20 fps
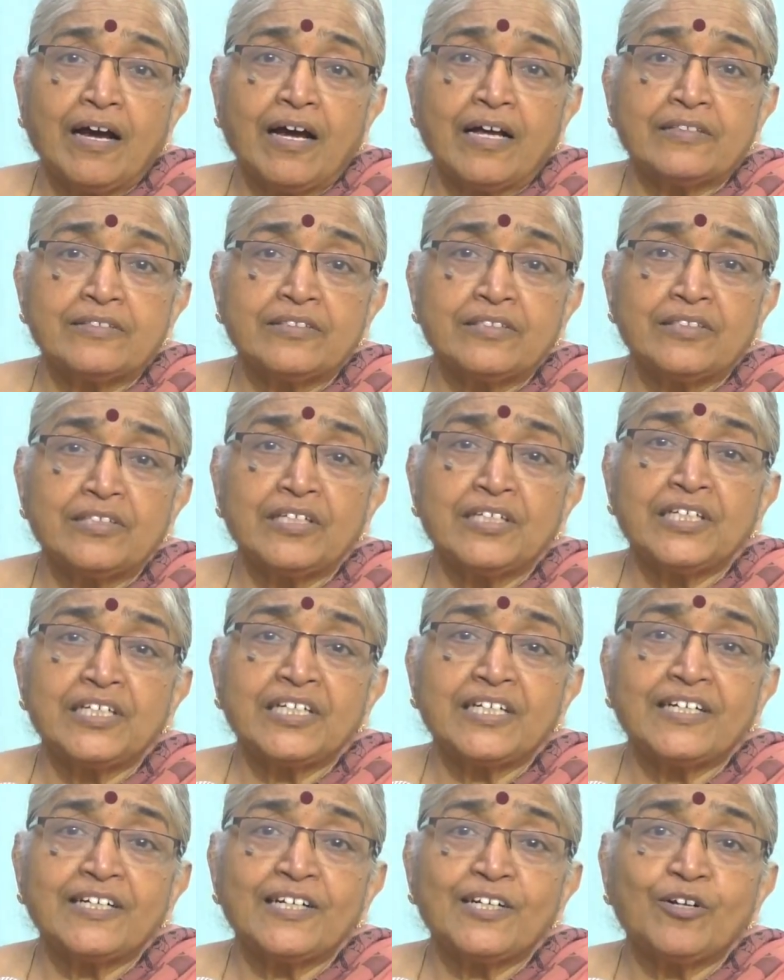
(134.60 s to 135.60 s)

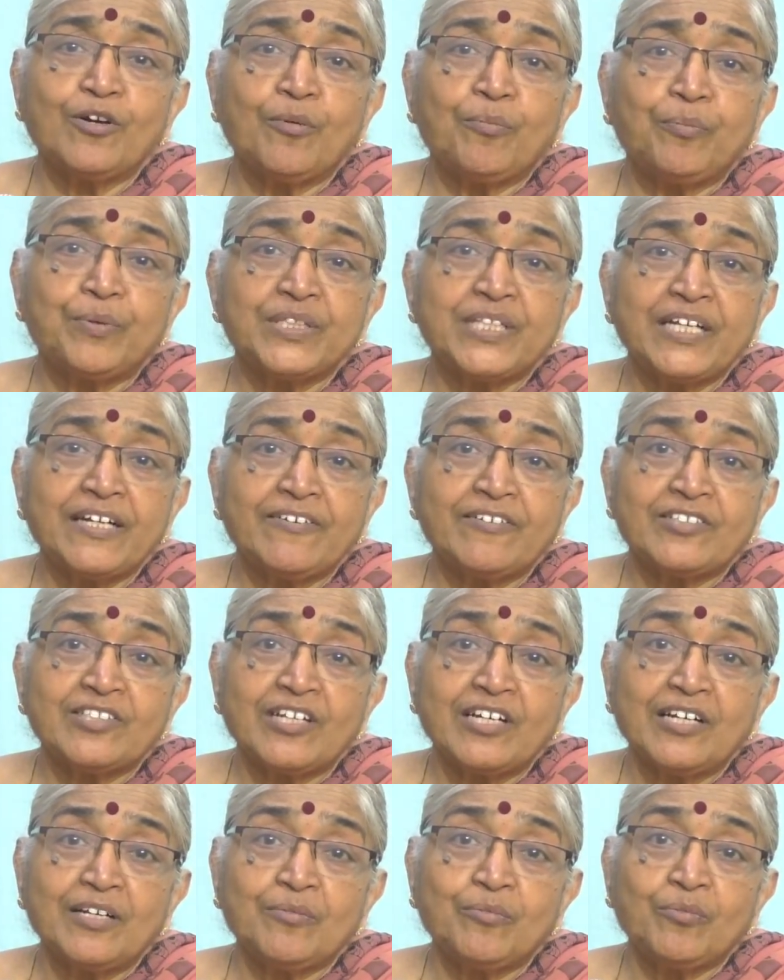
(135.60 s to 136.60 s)
అన్నింటికంటే గొప్ప
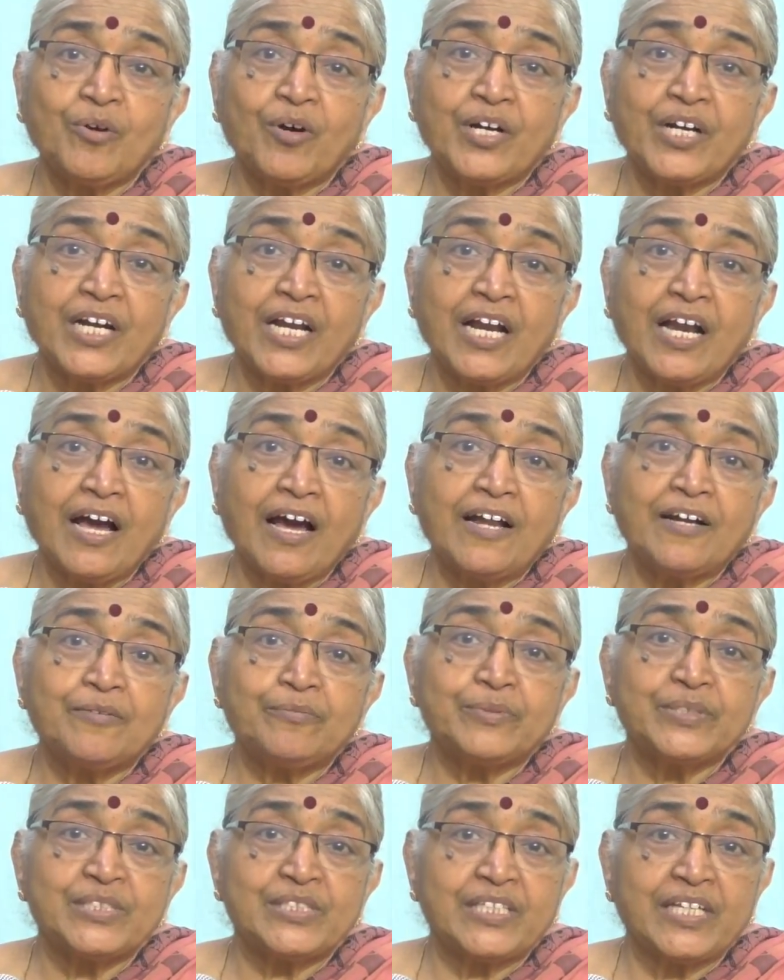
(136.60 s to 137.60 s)
దేవతలేమో అనేలా
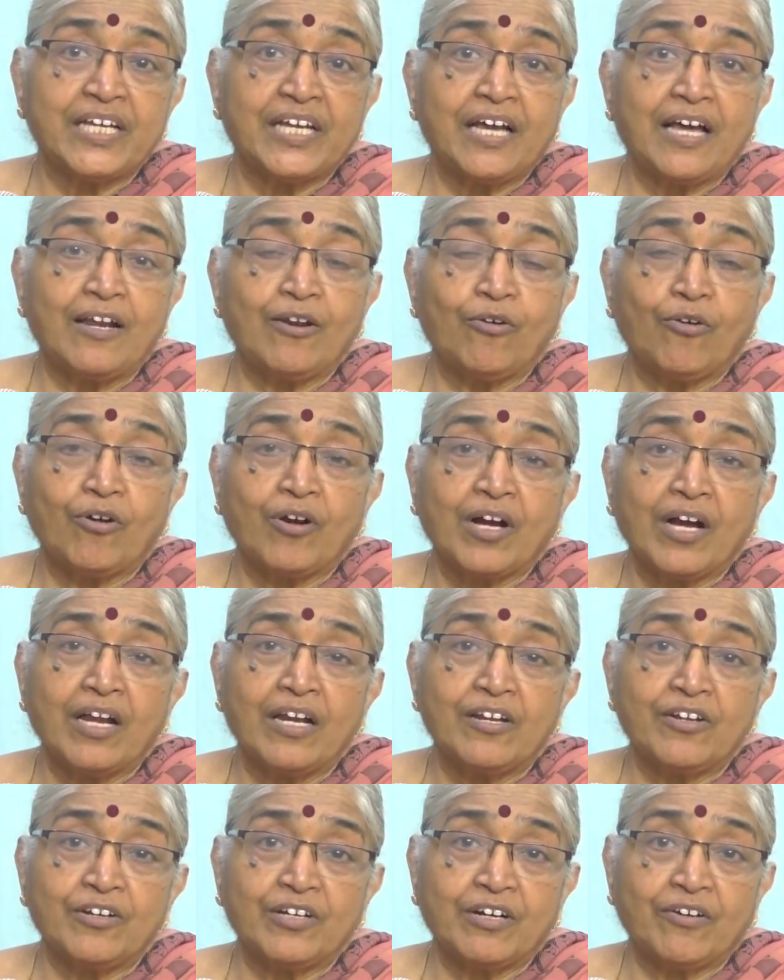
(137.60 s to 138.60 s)
అనిపిస్తాయి ఆ
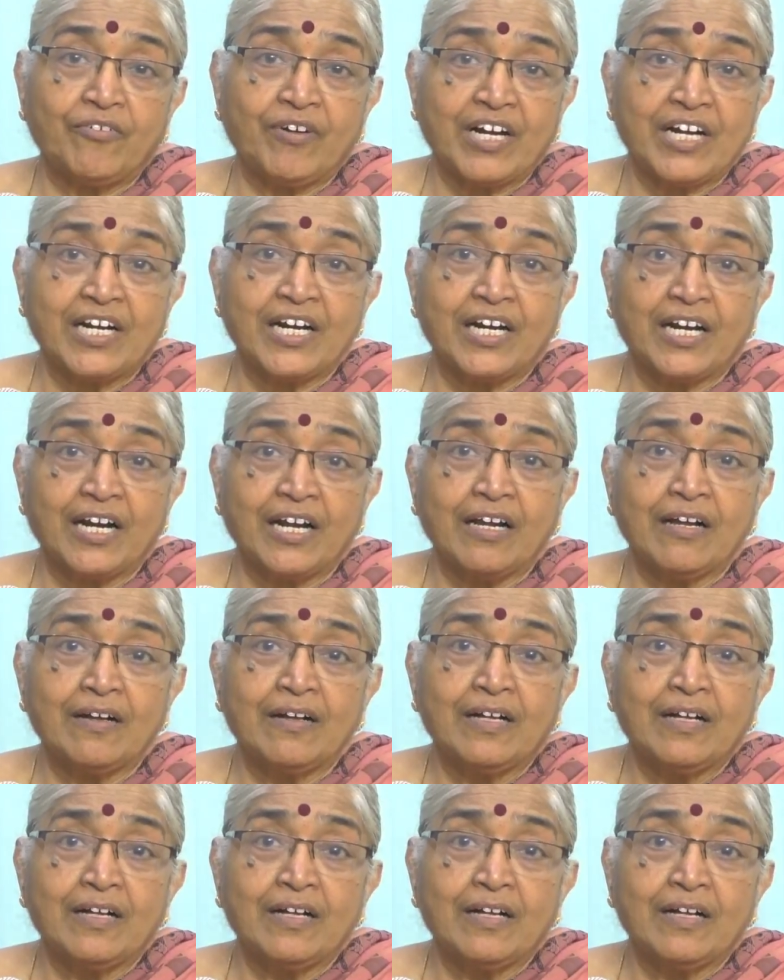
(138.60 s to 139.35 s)
లోకాల యొక్క వర్ణన